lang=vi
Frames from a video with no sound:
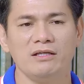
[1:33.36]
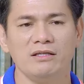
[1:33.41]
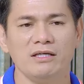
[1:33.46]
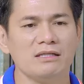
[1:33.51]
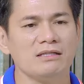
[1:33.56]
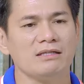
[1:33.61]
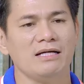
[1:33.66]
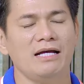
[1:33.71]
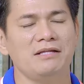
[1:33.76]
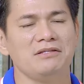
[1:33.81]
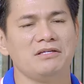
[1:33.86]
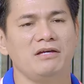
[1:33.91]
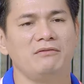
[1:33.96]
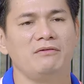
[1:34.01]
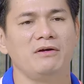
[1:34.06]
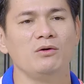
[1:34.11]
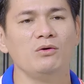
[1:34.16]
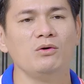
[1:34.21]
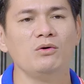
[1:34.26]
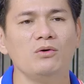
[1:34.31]
tiên nhất, các anh chị
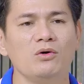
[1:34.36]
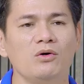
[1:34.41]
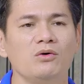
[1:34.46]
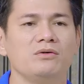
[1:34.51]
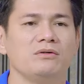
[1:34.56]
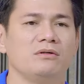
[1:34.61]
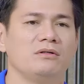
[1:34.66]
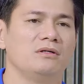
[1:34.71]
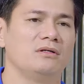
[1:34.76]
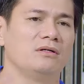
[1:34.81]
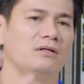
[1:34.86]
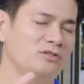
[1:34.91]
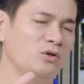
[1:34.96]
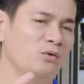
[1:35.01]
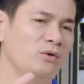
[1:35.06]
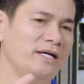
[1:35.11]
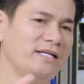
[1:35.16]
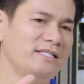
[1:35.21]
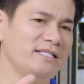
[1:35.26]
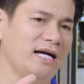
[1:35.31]
phải luôn luôn
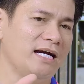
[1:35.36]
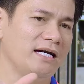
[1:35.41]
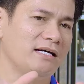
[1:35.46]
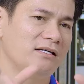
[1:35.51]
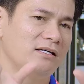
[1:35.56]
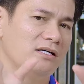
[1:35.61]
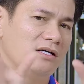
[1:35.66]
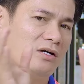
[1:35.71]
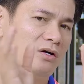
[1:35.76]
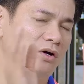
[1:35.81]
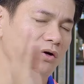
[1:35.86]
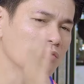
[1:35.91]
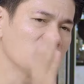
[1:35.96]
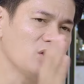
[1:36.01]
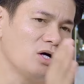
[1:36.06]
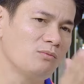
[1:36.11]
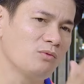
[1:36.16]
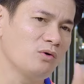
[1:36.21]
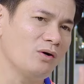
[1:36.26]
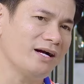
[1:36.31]
chú ý rằng con
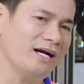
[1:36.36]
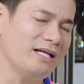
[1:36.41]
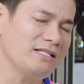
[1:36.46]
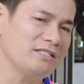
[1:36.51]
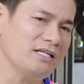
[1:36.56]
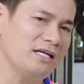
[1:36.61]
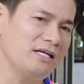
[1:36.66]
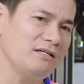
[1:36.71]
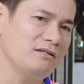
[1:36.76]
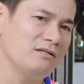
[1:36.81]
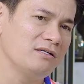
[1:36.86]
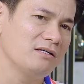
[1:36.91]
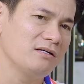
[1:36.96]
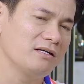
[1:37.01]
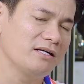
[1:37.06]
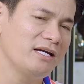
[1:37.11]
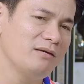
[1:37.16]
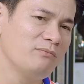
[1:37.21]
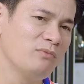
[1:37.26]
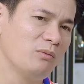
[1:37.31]
tôm của các anh chị
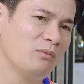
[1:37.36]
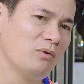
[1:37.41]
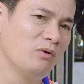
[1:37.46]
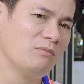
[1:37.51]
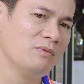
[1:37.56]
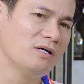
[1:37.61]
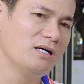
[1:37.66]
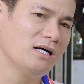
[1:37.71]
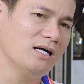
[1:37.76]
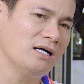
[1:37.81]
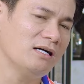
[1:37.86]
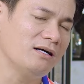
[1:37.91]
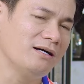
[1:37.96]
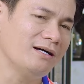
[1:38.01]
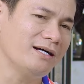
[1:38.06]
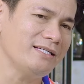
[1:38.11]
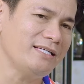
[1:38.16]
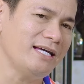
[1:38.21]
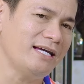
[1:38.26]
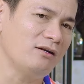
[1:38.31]
khi mà mùa mưa
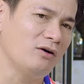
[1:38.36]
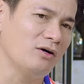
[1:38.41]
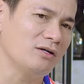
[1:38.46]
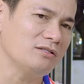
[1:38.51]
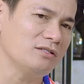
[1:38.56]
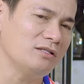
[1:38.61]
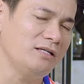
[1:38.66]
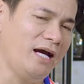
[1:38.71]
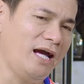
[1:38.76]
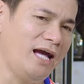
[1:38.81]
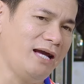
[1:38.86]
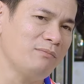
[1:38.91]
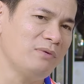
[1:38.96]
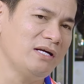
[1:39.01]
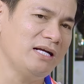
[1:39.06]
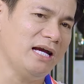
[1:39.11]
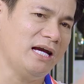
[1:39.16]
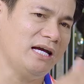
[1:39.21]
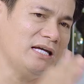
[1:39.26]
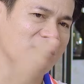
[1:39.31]
ở cái giai đoạn từ
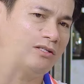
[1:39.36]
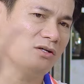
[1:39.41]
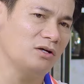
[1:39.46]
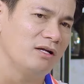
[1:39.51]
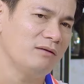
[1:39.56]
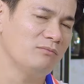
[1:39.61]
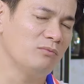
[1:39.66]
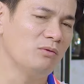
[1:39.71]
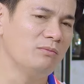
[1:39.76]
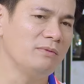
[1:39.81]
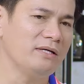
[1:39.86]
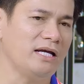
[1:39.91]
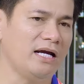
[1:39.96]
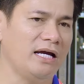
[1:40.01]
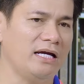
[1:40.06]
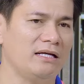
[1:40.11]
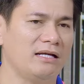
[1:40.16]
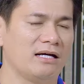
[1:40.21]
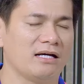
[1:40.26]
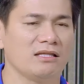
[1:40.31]
20 ngày cho đến 40
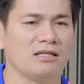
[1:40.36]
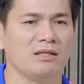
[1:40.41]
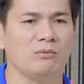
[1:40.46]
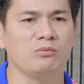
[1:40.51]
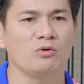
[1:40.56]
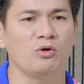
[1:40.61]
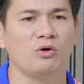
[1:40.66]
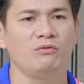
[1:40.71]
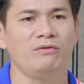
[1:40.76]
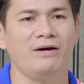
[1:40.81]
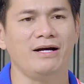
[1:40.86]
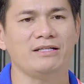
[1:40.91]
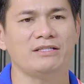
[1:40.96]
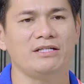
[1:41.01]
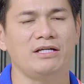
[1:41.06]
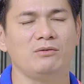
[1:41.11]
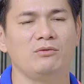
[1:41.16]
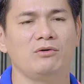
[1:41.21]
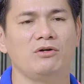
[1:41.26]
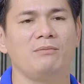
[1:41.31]
ngày là cái tốc độ phát
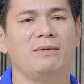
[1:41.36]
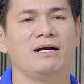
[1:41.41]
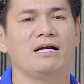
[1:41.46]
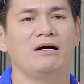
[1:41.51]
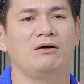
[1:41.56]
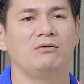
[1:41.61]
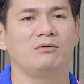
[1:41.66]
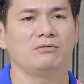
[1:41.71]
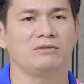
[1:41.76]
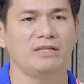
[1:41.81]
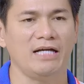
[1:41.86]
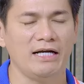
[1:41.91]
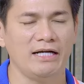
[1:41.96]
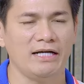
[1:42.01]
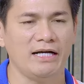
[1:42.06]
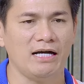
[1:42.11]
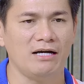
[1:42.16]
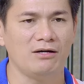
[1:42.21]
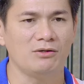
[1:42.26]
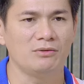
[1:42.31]
triển của nó bắt đầu
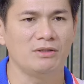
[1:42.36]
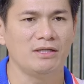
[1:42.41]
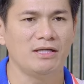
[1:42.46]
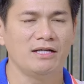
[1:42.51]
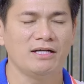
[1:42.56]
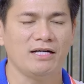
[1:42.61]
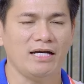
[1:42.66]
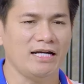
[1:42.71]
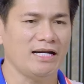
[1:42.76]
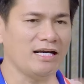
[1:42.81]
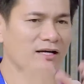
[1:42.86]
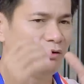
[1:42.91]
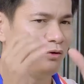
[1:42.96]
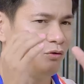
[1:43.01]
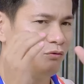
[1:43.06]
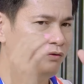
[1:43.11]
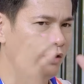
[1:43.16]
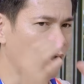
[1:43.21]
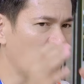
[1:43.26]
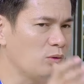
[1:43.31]
tăng cao, khả năng
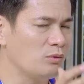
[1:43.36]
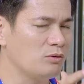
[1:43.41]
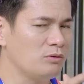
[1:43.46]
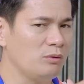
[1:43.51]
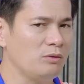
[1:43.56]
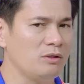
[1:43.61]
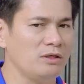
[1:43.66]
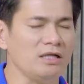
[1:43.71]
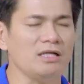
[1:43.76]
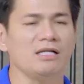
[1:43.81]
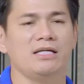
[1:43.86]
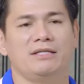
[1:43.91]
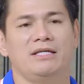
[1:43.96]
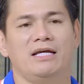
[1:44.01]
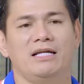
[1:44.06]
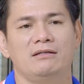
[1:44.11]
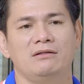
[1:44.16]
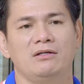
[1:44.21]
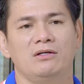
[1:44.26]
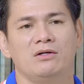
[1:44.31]
lột vỏ của nó rất là
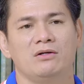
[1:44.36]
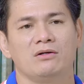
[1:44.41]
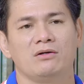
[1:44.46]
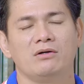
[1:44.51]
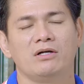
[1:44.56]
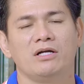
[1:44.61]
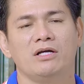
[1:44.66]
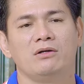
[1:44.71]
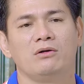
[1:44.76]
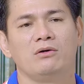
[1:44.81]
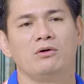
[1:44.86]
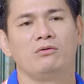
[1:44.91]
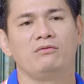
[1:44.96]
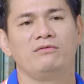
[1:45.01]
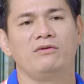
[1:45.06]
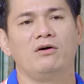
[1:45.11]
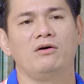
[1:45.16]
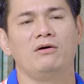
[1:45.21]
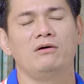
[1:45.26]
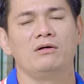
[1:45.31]
nhanh, có khi nó lột
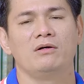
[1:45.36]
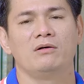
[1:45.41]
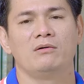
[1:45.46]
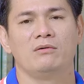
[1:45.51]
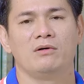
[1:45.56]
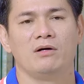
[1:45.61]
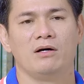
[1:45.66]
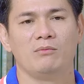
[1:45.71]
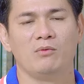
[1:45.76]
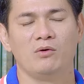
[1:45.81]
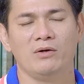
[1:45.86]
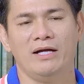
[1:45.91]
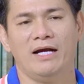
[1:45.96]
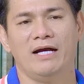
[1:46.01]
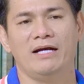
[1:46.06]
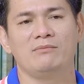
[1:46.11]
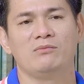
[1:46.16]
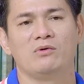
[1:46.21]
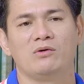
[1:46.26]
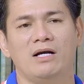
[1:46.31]
vỏ một
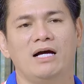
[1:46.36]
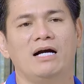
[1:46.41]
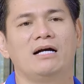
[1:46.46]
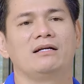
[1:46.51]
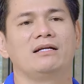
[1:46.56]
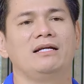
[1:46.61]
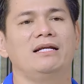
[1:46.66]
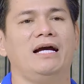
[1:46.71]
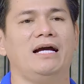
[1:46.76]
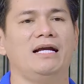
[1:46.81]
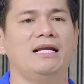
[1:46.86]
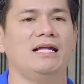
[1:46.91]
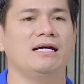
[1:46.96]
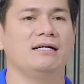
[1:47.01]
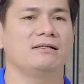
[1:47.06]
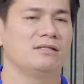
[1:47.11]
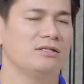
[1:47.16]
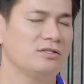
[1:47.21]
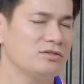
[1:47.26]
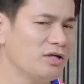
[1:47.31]
ngày một lần đến hai
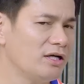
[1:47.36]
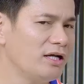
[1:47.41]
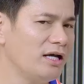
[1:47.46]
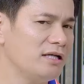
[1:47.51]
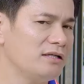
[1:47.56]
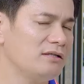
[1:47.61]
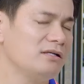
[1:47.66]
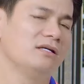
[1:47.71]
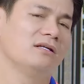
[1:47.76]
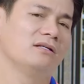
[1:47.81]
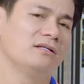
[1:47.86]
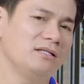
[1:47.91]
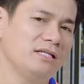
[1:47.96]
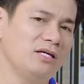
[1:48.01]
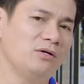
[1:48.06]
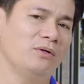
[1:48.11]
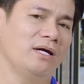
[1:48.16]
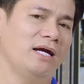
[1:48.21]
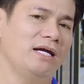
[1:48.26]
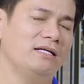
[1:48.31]
lần. Cho nên
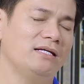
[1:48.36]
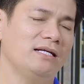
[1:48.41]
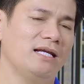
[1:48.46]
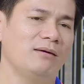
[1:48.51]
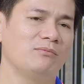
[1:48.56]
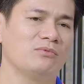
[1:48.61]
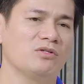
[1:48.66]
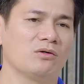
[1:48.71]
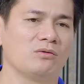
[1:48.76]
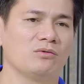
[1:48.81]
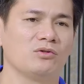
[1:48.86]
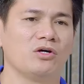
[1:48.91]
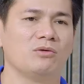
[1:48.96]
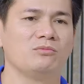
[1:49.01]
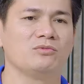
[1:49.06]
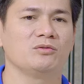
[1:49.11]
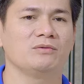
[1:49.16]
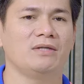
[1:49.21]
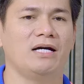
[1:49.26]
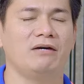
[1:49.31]
điều này nó làm cho con
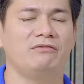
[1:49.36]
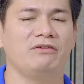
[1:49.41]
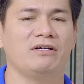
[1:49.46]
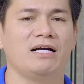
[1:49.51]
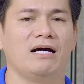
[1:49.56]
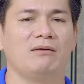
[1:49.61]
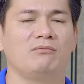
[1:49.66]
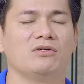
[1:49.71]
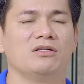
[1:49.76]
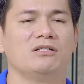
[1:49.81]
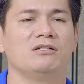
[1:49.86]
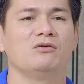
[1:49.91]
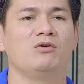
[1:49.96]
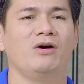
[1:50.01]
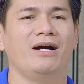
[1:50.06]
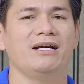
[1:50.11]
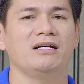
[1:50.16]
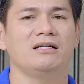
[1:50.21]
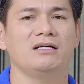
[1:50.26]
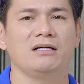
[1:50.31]
tôm chúng ta phải cần một lượng
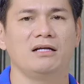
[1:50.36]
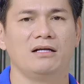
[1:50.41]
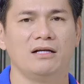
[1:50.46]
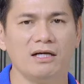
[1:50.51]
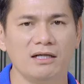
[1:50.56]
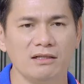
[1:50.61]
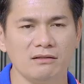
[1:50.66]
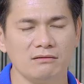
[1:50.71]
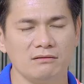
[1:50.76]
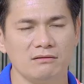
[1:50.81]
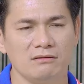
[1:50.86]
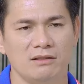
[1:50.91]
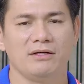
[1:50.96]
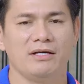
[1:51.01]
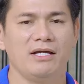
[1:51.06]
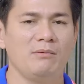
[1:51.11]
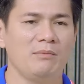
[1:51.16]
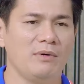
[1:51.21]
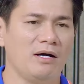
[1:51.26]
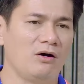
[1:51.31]
khoáng rất là lớn.
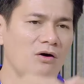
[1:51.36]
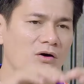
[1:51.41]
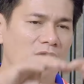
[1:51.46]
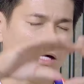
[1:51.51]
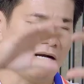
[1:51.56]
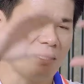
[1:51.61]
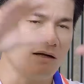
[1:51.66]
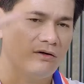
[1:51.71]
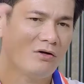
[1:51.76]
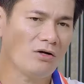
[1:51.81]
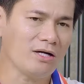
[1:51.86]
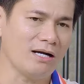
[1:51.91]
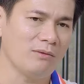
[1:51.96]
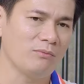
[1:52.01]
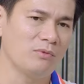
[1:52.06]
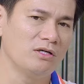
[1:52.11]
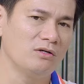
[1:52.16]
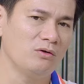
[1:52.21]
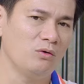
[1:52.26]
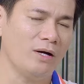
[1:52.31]
Khi mà nó
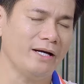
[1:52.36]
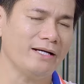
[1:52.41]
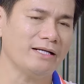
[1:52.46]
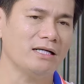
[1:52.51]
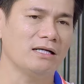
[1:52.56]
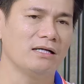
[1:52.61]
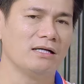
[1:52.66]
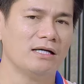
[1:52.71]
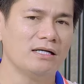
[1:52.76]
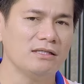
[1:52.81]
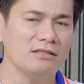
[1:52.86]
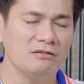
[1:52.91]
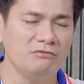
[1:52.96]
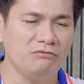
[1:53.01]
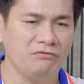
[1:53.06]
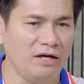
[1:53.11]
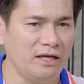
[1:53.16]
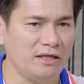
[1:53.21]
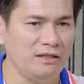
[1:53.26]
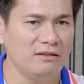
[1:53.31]
cần một lượng khoáng rất là lớn như
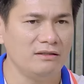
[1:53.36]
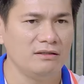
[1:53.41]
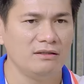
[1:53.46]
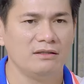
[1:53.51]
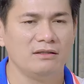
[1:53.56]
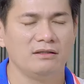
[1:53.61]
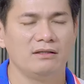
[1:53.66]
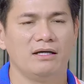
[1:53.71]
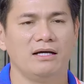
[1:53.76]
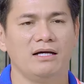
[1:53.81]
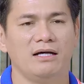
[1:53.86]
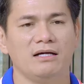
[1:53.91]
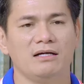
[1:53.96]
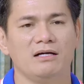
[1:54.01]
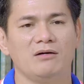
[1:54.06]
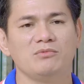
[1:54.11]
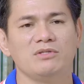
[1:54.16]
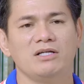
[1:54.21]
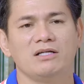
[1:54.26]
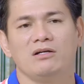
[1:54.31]
vậy,
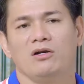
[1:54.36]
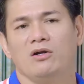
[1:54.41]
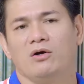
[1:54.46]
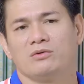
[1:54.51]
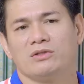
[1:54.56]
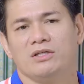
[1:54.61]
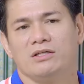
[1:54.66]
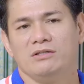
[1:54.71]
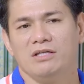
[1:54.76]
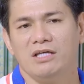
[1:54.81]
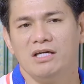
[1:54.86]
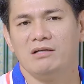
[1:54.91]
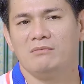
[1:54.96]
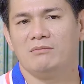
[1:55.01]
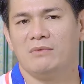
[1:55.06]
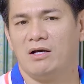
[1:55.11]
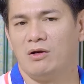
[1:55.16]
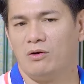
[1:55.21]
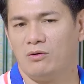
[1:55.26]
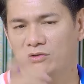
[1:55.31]
không những nó lột tự
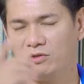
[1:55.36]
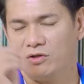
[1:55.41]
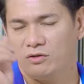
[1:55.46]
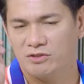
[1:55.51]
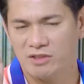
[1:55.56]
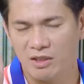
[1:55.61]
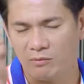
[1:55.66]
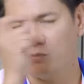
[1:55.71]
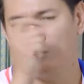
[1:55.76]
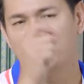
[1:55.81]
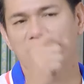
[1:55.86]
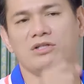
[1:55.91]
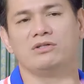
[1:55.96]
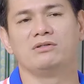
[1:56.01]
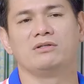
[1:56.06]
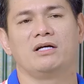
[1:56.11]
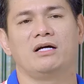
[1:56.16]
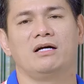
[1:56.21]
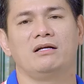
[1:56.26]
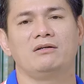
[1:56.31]
nhiên mà lột do sốc môi
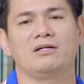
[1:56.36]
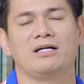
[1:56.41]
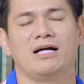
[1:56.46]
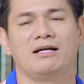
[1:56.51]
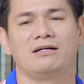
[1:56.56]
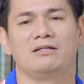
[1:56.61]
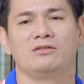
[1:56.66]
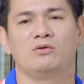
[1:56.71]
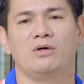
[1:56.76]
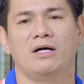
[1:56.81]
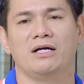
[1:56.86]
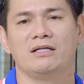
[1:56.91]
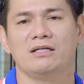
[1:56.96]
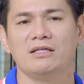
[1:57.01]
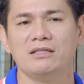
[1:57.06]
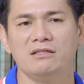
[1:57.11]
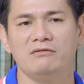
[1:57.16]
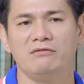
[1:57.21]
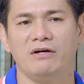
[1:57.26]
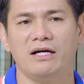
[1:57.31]
trường nữa, nó cần lượng khoáng
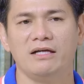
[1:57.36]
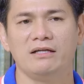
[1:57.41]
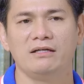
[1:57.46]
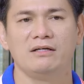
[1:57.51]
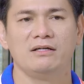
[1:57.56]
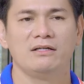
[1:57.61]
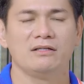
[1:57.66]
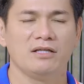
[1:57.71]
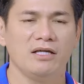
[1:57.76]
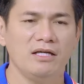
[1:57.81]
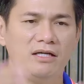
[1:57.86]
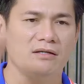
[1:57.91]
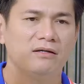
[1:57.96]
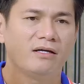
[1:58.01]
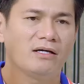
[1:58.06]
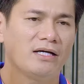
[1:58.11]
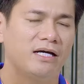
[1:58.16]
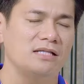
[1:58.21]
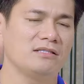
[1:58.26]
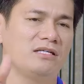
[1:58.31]
lớn như vậy, thì
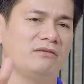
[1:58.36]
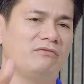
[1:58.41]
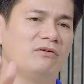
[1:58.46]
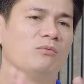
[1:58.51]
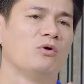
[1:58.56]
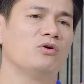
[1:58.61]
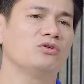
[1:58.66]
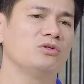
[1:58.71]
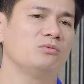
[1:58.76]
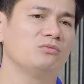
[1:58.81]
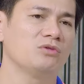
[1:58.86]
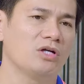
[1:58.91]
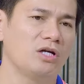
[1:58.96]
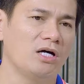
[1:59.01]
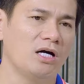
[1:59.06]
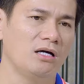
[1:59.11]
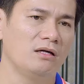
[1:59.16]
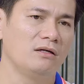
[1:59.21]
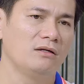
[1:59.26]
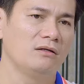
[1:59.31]
các anh chị phải bổ sung cho
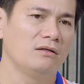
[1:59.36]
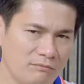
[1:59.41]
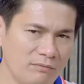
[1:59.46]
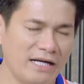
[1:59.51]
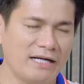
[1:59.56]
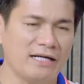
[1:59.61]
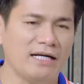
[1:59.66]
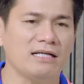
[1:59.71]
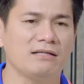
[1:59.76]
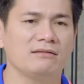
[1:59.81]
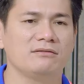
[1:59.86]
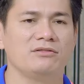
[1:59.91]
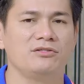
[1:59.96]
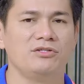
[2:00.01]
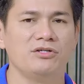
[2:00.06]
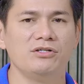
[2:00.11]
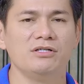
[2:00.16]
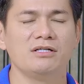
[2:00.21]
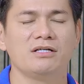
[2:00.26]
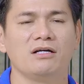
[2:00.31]
nó bằng cách
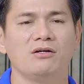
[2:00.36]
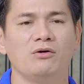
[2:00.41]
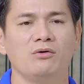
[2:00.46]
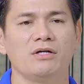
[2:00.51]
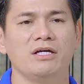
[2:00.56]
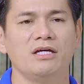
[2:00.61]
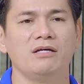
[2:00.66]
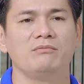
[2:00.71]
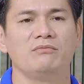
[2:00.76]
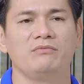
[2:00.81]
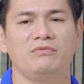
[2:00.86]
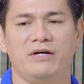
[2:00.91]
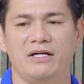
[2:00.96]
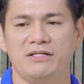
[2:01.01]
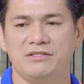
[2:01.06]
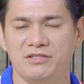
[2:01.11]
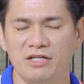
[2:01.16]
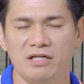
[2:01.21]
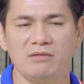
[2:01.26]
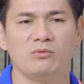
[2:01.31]
giữ cái độ kiềm
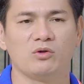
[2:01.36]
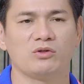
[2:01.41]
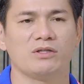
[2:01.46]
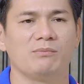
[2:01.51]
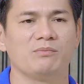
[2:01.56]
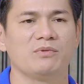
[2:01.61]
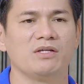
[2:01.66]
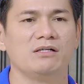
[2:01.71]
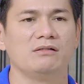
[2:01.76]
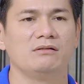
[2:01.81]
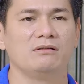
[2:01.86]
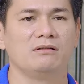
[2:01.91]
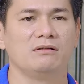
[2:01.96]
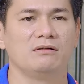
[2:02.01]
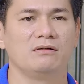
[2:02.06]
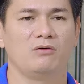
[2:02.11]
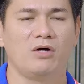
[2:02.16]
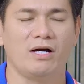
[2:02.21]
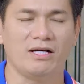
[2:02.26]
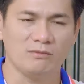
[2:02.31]
phải trên 140,
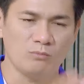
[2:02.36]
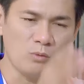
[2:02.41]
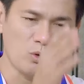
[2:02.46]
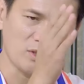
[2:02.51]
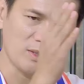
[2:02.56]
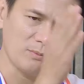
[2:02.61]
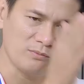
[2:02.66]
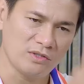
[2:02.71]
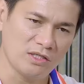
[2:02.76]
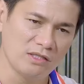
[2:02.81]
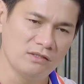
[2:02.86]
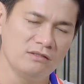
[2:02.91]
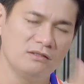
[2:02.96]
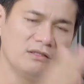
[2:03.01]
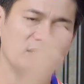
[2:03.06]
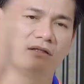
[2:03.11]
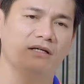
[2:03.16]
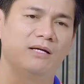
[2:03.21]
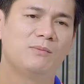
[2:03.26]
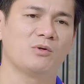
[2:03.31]
khoảng 140
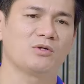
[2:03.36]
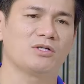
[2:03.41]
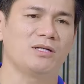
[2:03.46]
đến